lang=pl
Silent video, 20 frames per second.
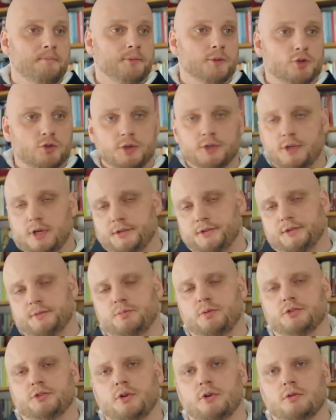który też z
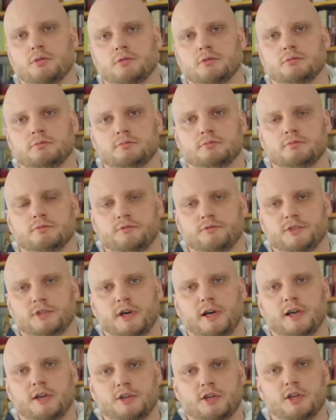pozoru
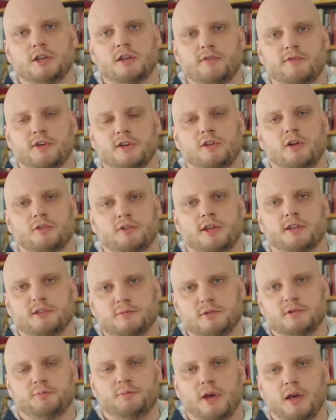wydaje się nie wyglądać
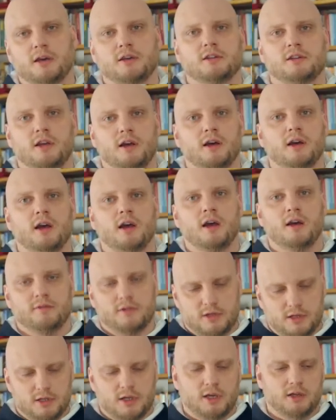zbyt pięknie,
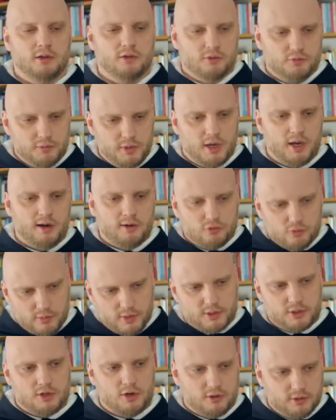wtedy kiedy umiera
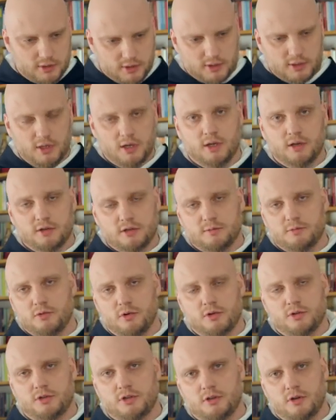umęczony z
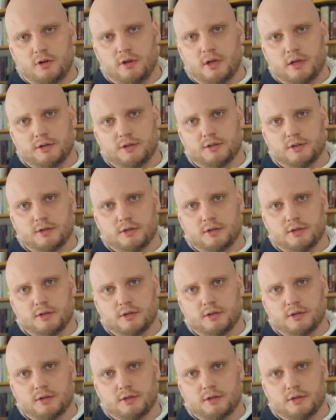miłości do nas.